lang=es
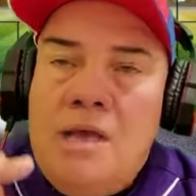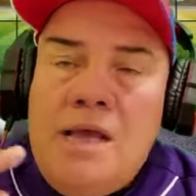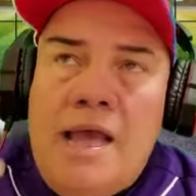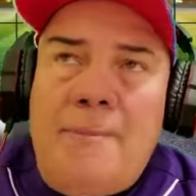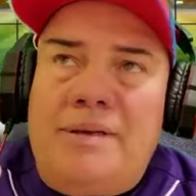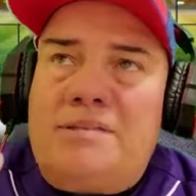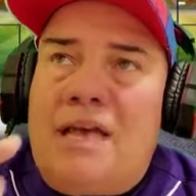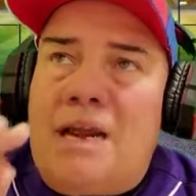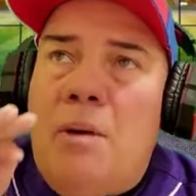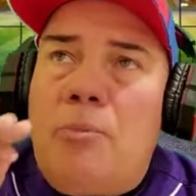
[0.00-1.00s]

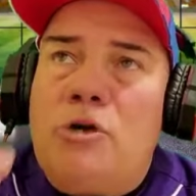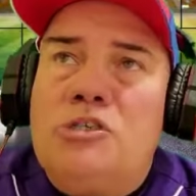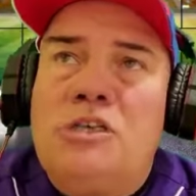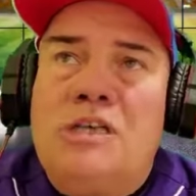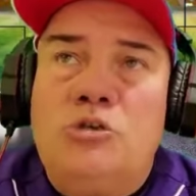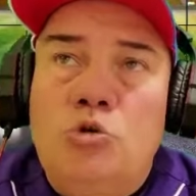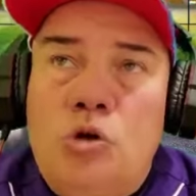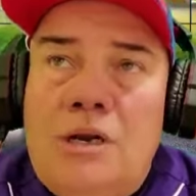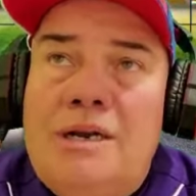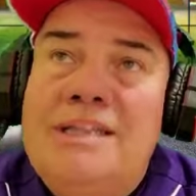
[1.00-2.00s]
Empezaremos por decir que
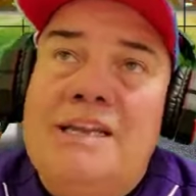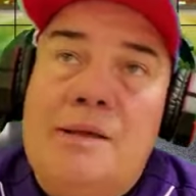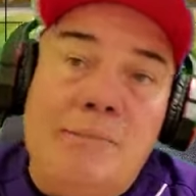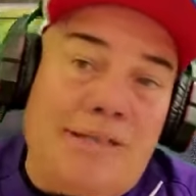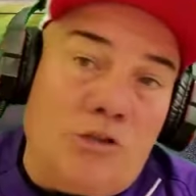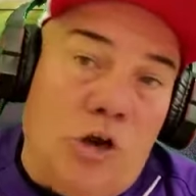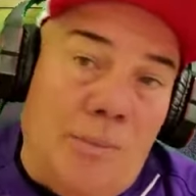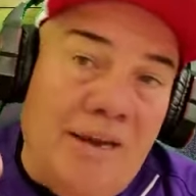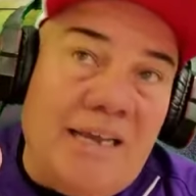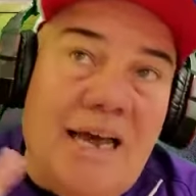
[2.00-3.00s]
Yuli, líder del bateo de
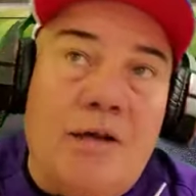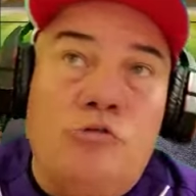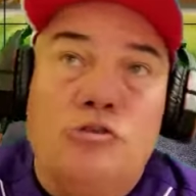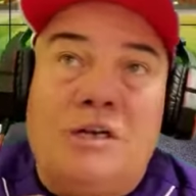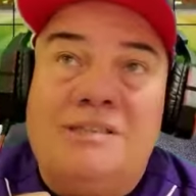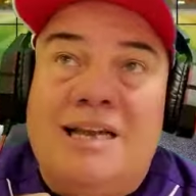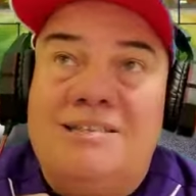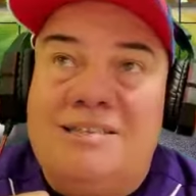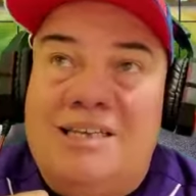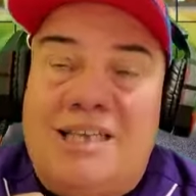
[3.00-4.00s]
la americana con
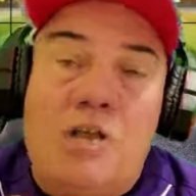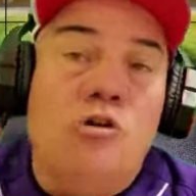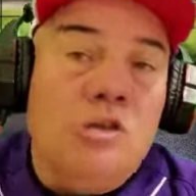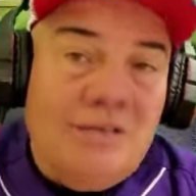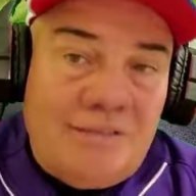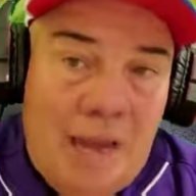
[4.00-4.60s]
37 años.